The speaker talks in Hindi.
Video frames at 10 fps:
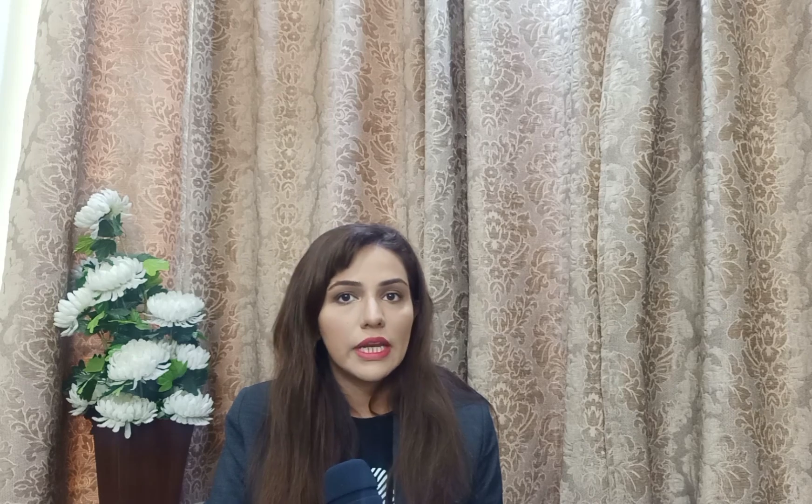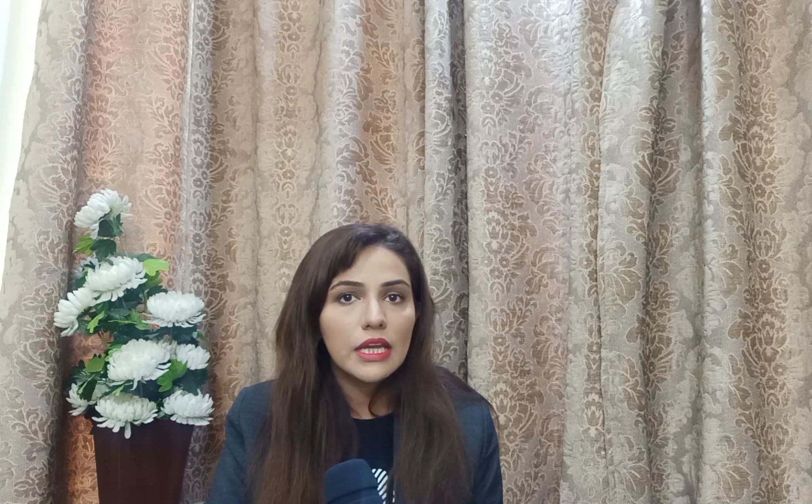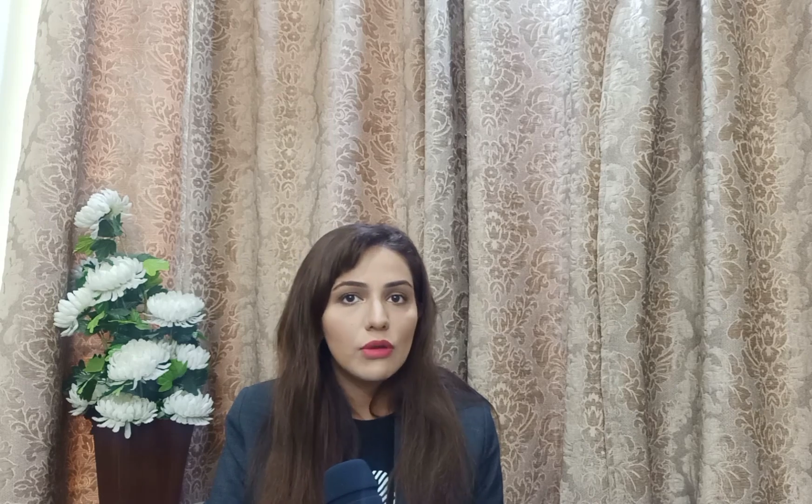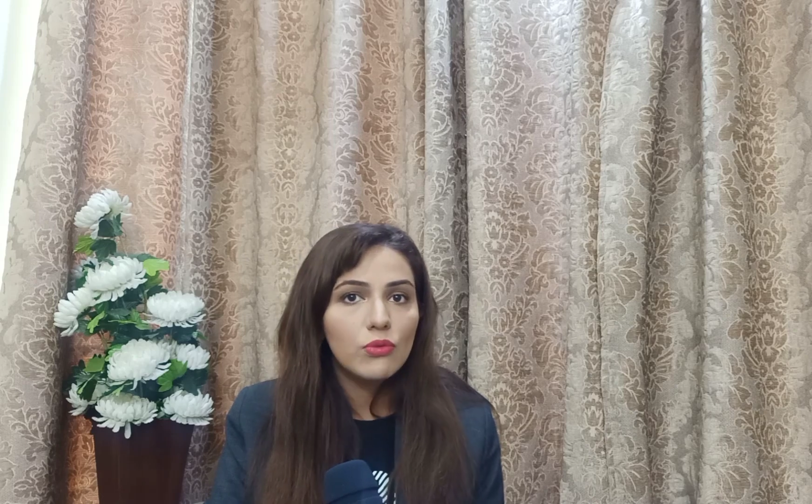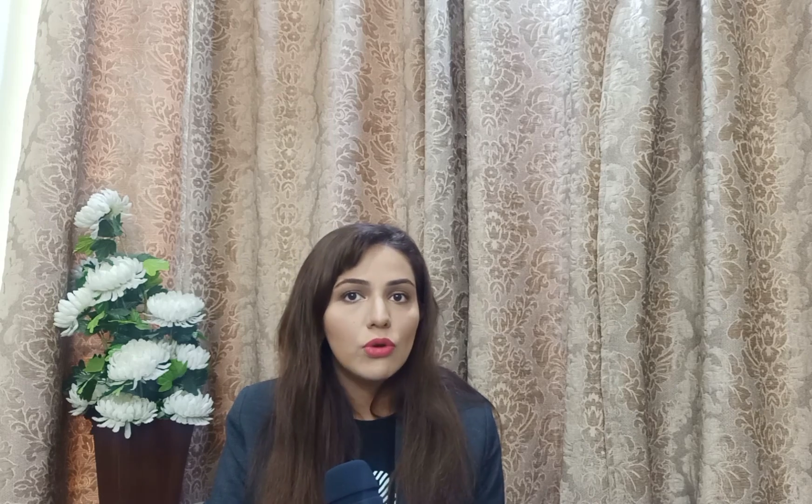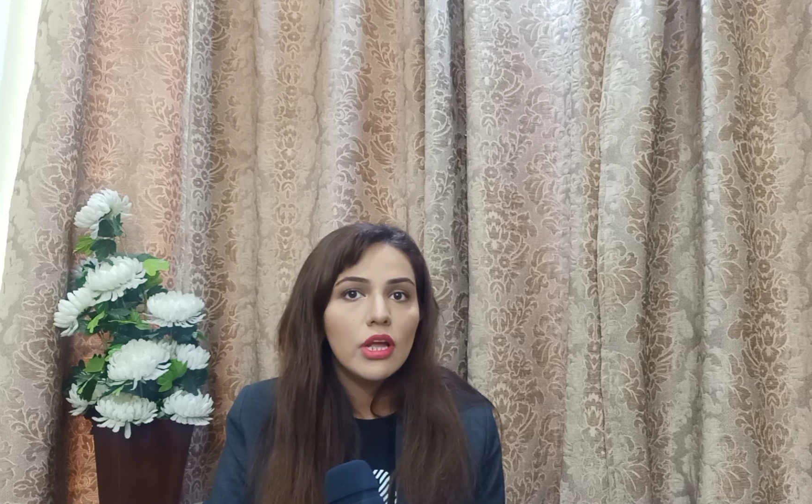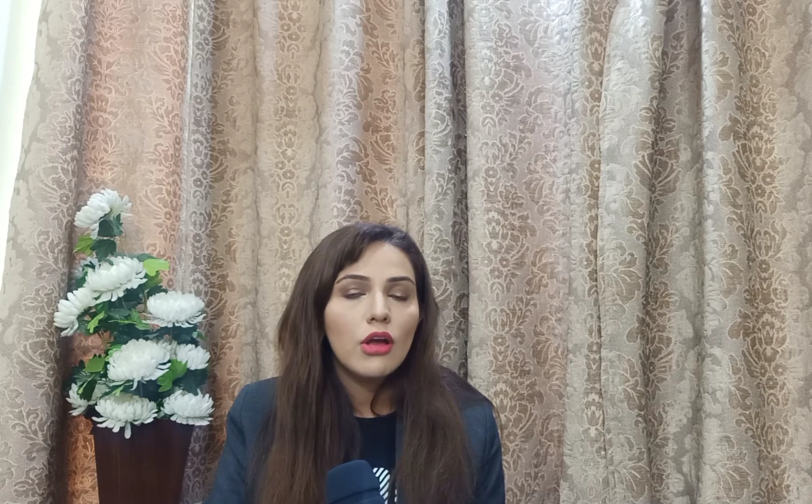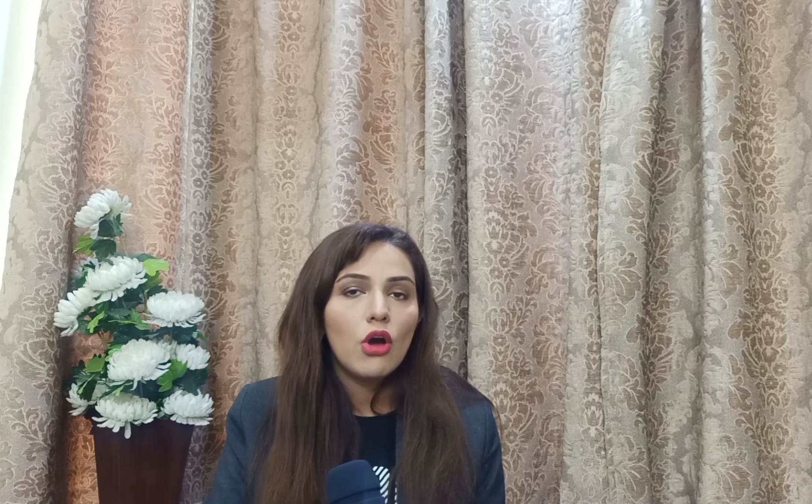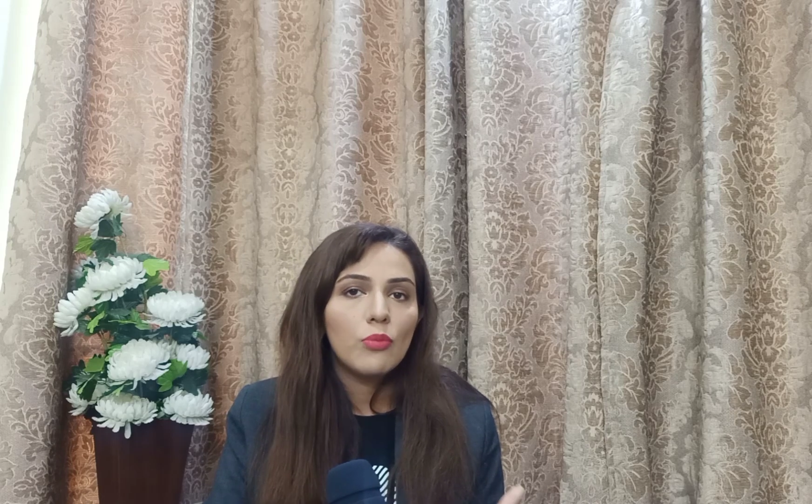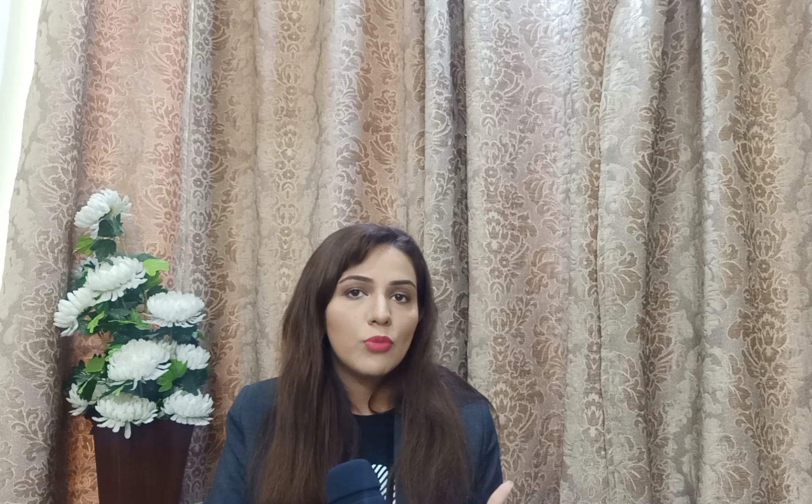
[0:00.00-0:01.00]
रही हूं
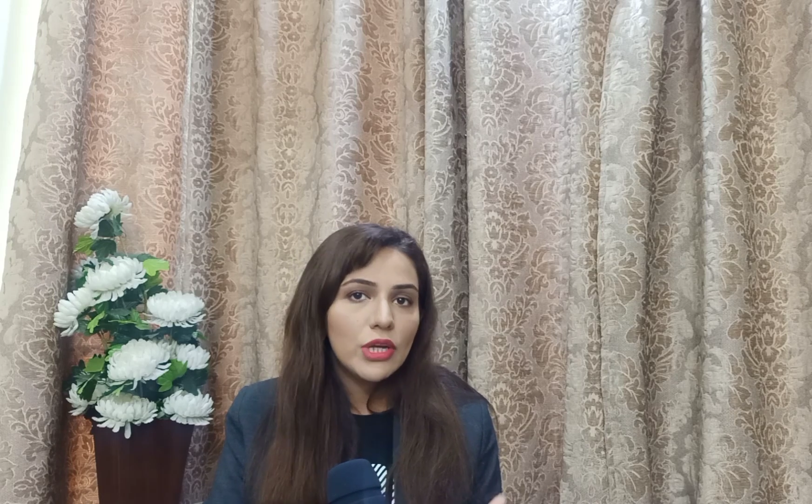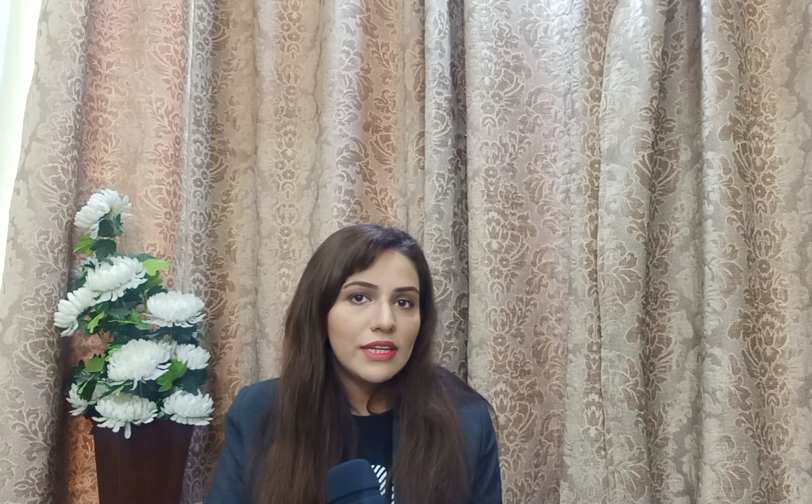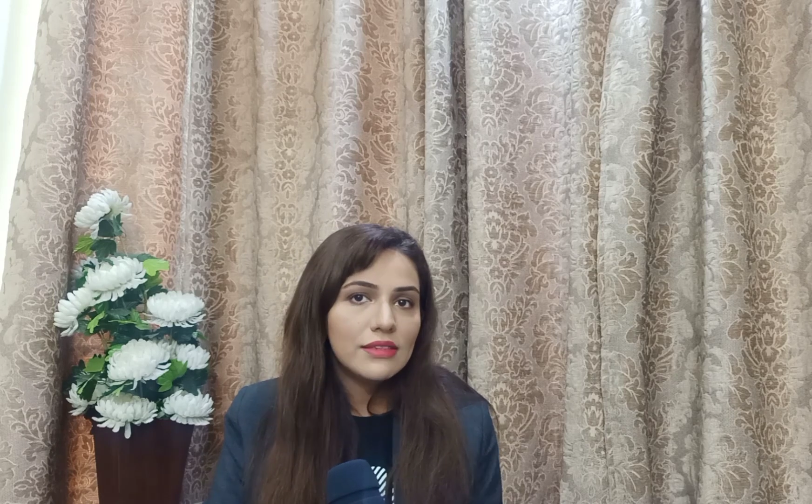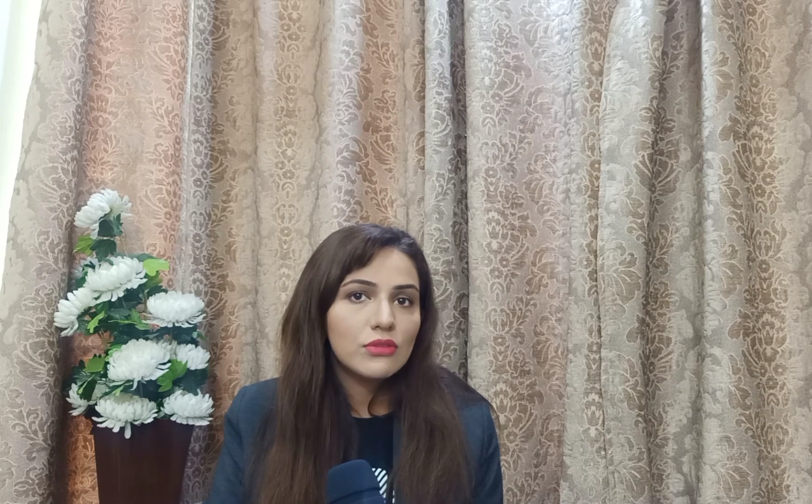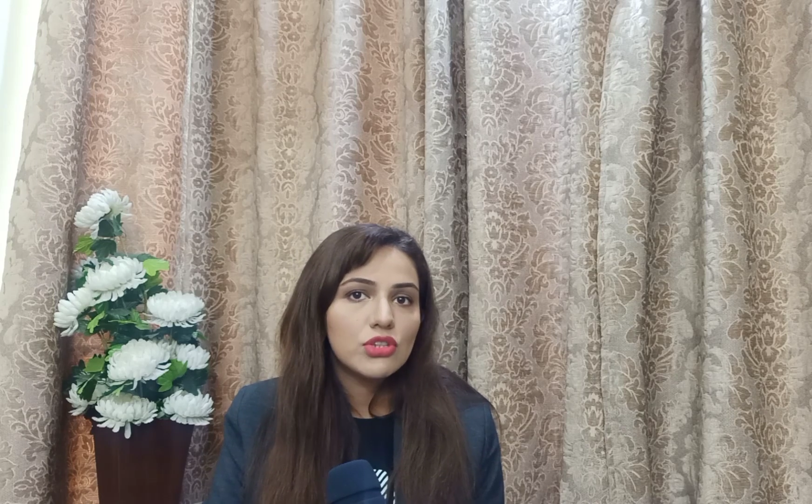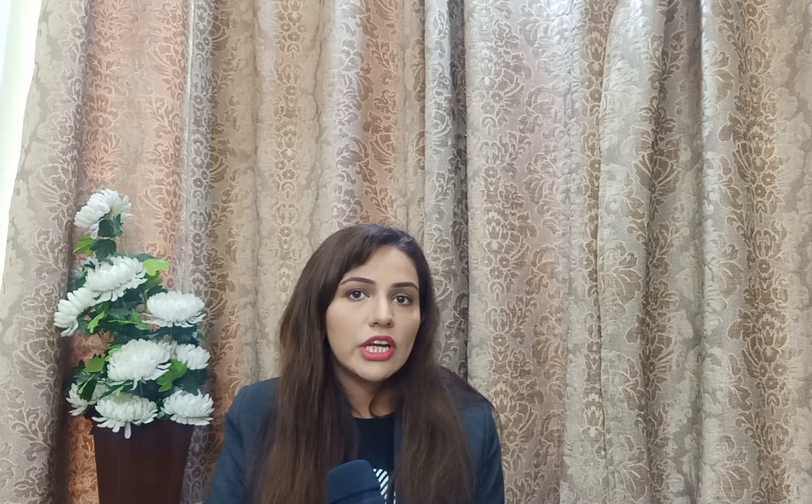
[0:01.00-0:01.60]
और पुलिस को